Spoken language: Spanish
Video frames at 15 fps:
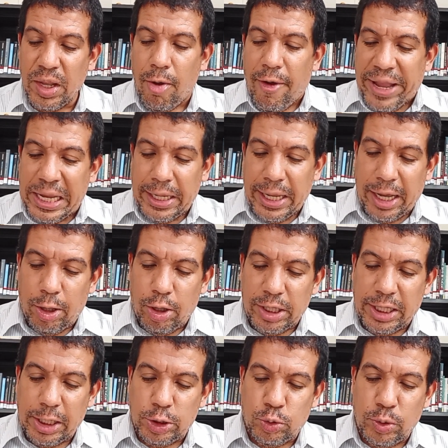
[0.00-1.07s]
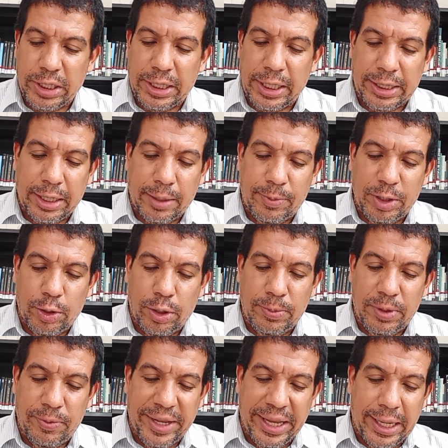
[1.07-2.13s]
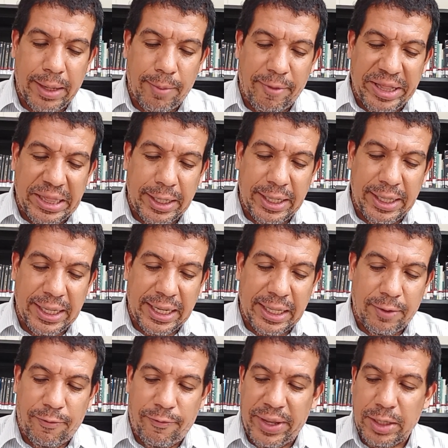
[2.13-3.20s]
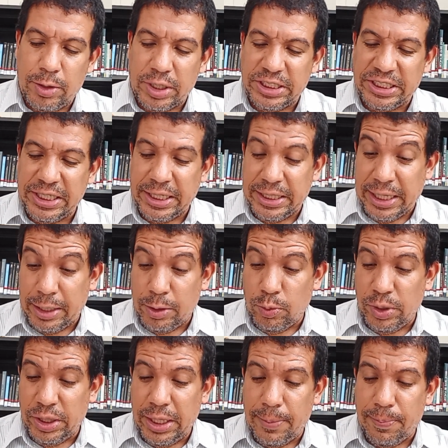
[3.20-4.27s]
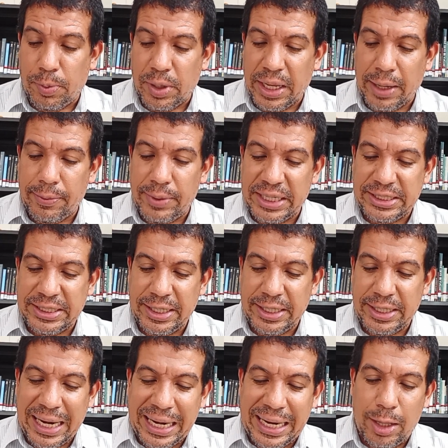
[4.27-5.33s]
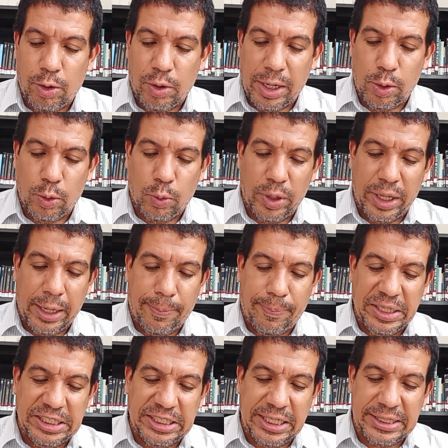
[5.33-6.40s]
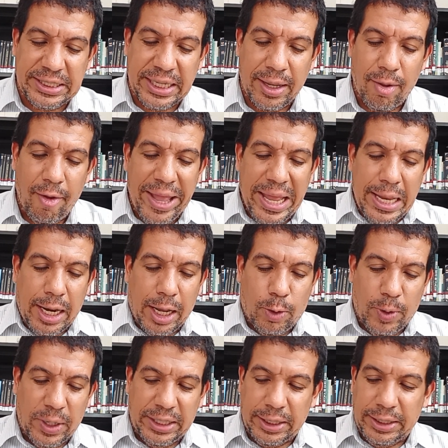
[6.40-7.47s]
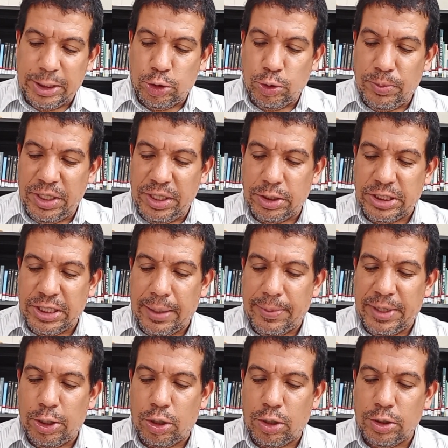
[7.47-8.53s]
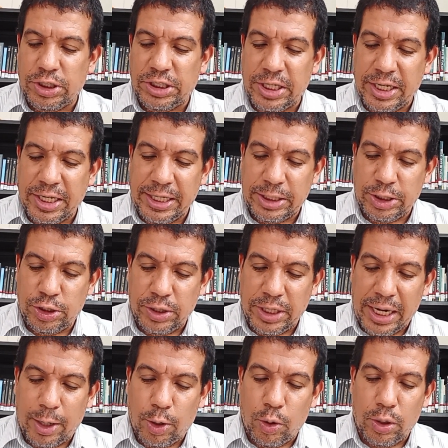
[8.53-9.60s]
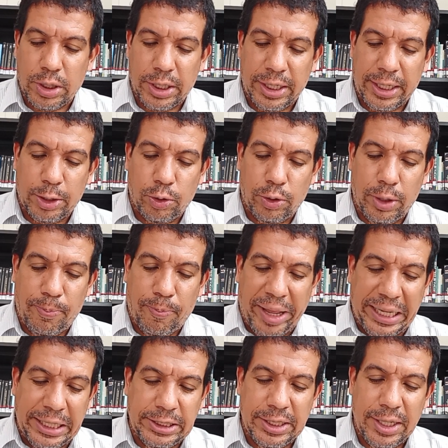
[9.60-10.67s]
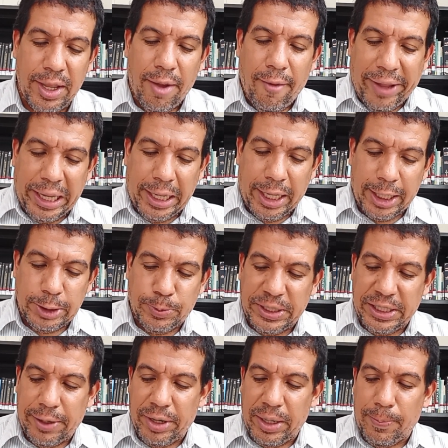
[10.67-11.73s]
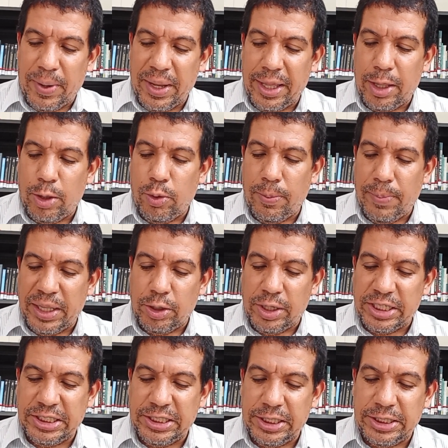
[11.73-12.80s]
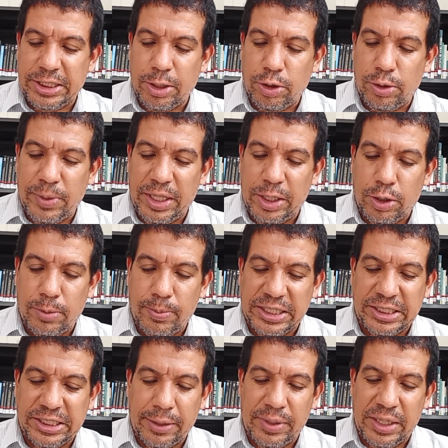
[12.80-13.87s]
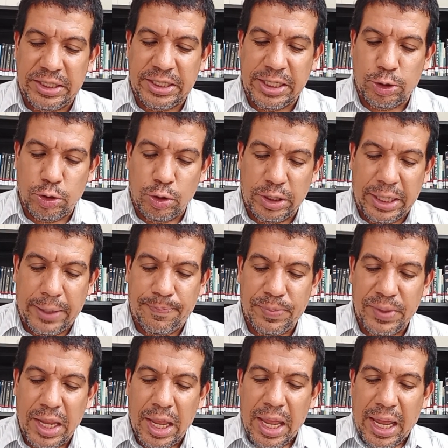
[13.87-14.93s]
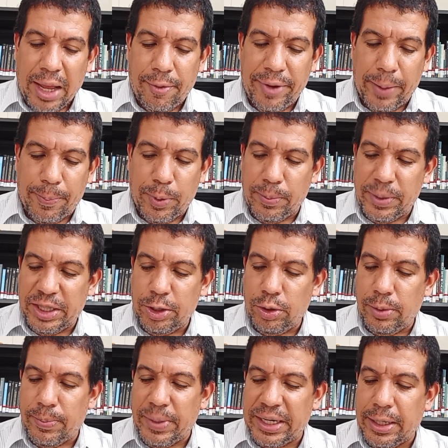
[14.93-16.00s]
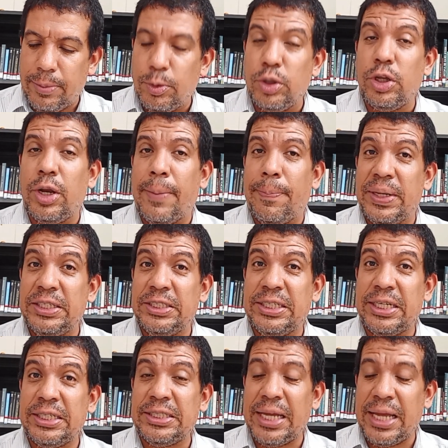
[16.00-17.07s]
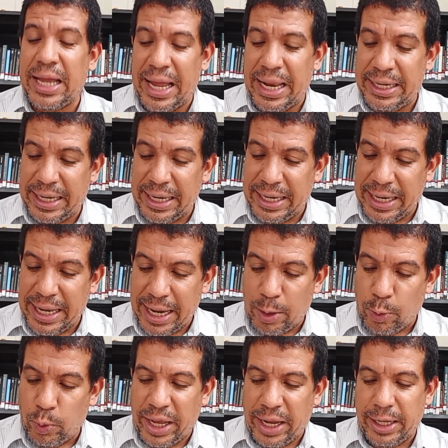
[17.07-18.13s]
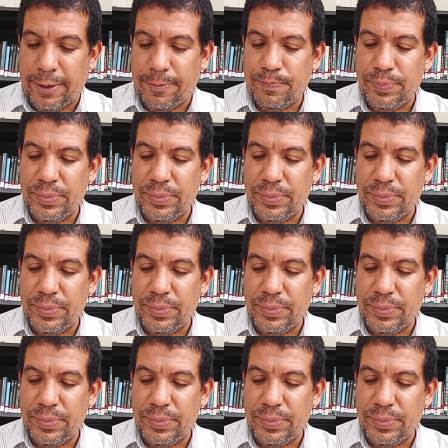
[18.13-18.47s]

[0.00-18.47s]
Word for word: Y llegado de tal suerte al término de mi viaje, me enteré de que en efecto hacía ya algún tiempo que habíase declarado la locura de la princesa, la cual tenía sumidos en la mayor consternación a la corte y a todo el país, y que después de haber empleado en vano la ciencia de los médicos más hábiles, el sultán había prometido en matrimonio a la princesa al que la curara.